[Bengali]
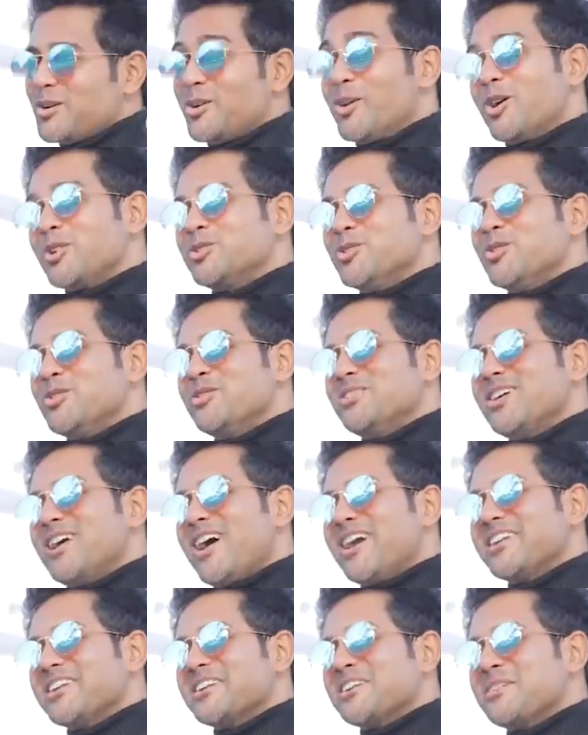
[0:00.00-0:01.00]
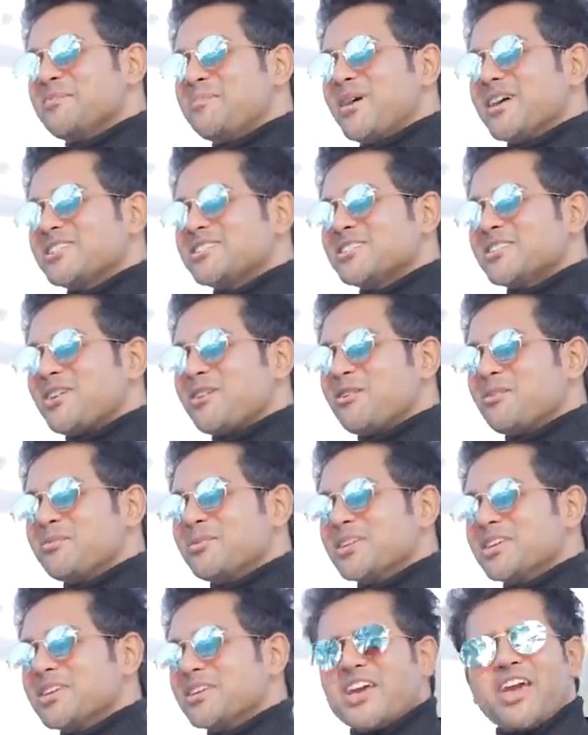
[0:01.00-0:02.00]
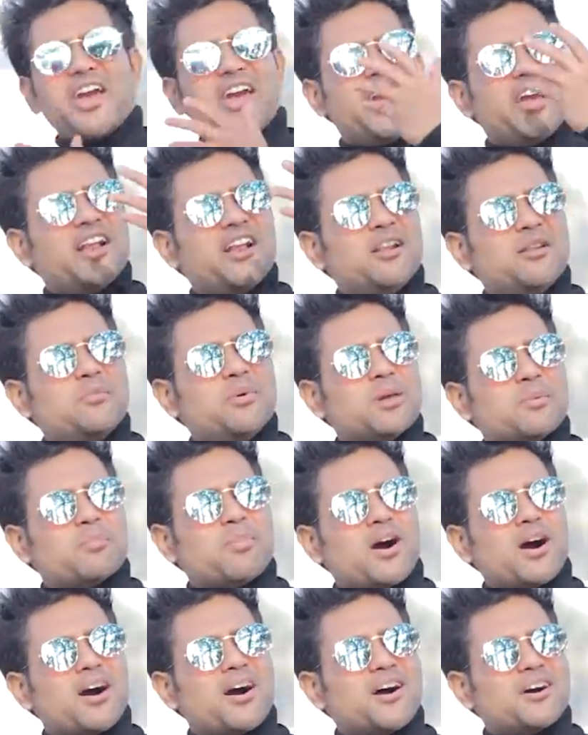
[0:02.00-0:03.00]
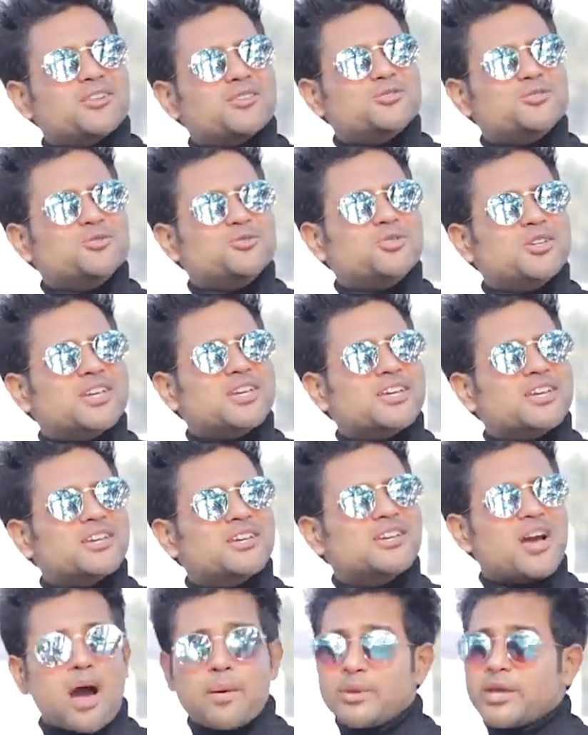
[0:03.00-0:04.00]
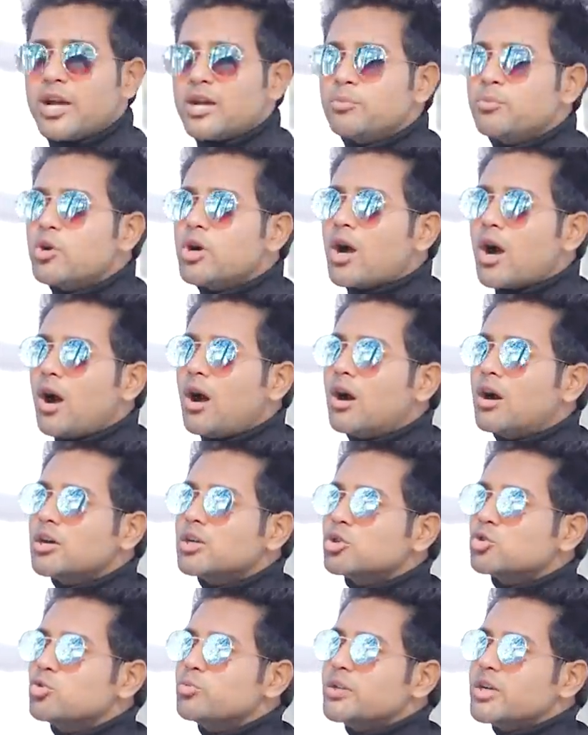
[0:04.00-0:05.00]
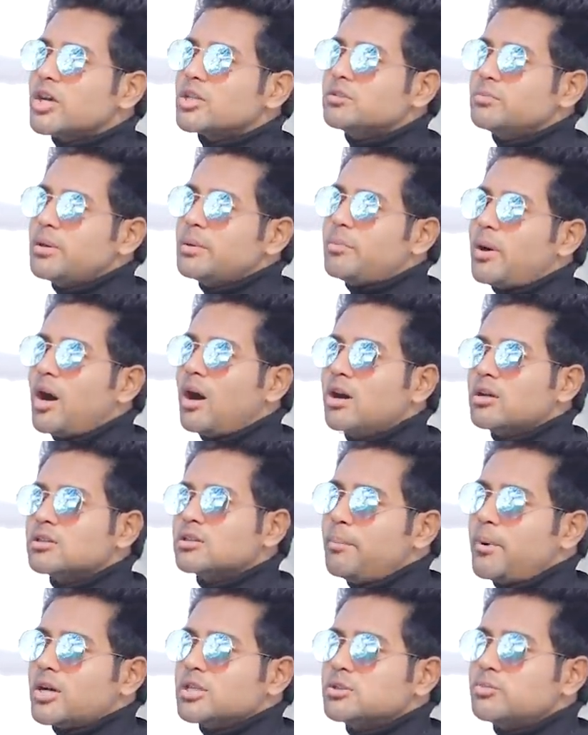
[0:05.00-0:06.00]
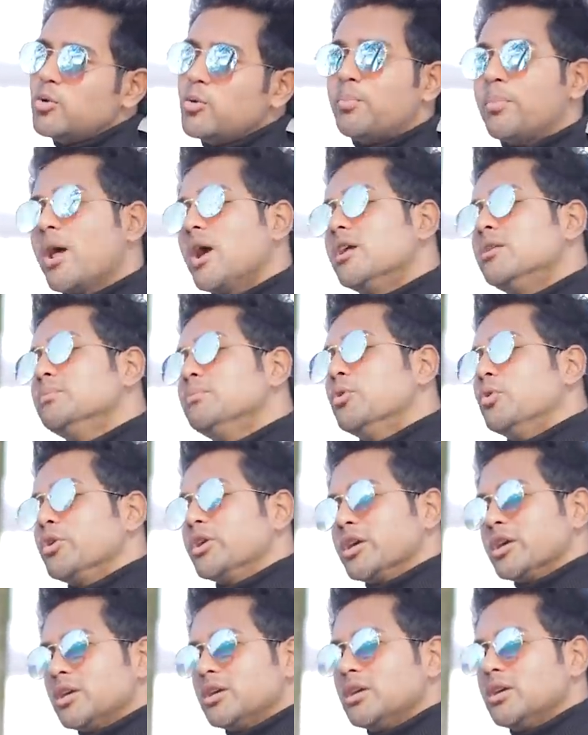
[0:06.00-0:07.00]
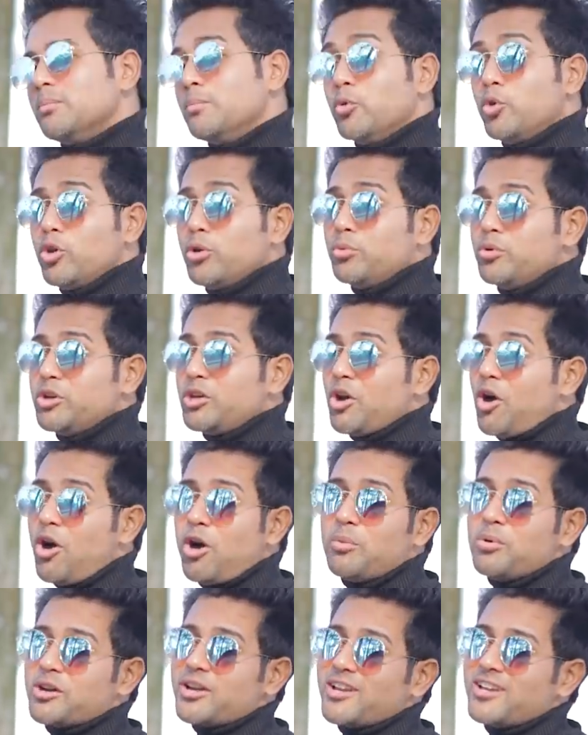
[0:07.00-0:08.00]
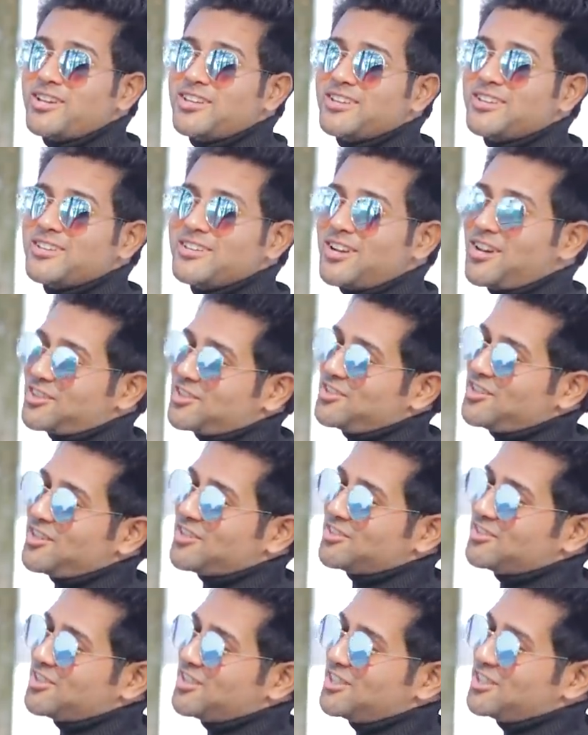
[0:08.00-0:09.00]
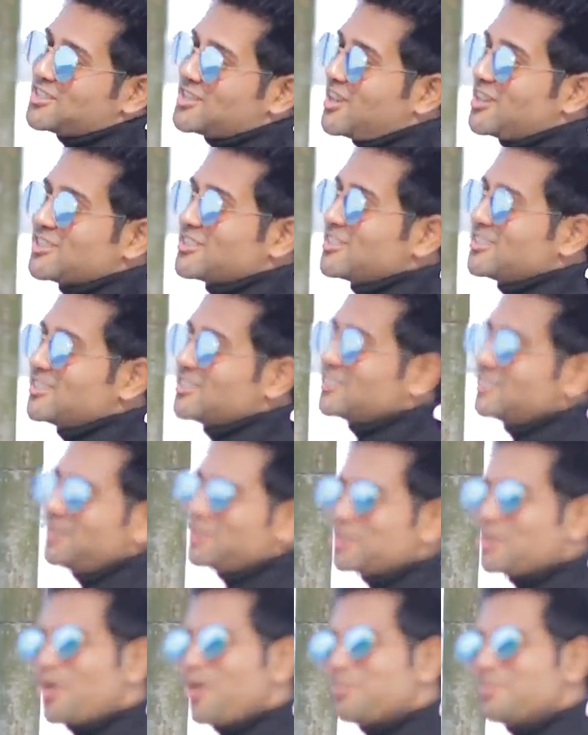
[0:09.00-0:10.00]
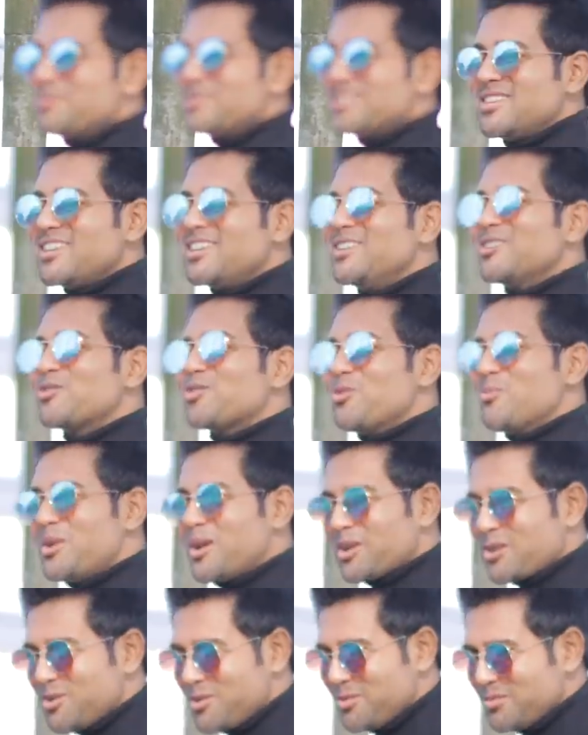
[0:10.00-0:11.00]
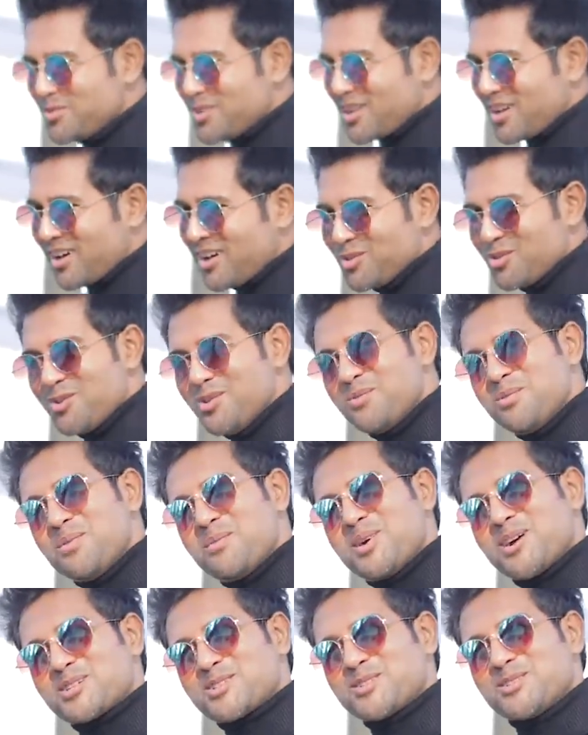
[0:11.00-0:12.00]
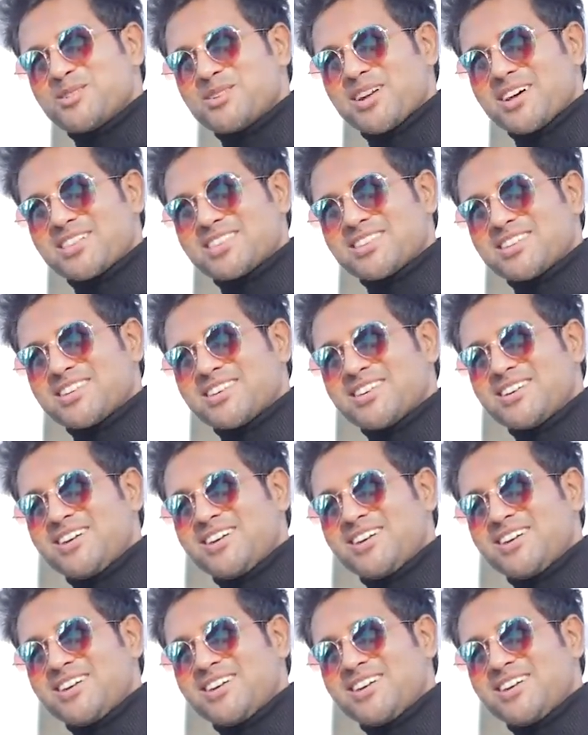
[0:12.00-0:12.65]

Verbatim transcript: ডজন খানেক বাচ্চা হবে খেলবে পাহাড় জুড়ে আমি কাটবো কাঠ তুমি রাঁধবে ভাত বাজবো প্রাণ ভরে বুড়ো বুড়ি হব খেলে নাতি নাতনির সাথে স্বপ্নে দেখি তোমার ঘুমটা তুলবো বাসর রাতে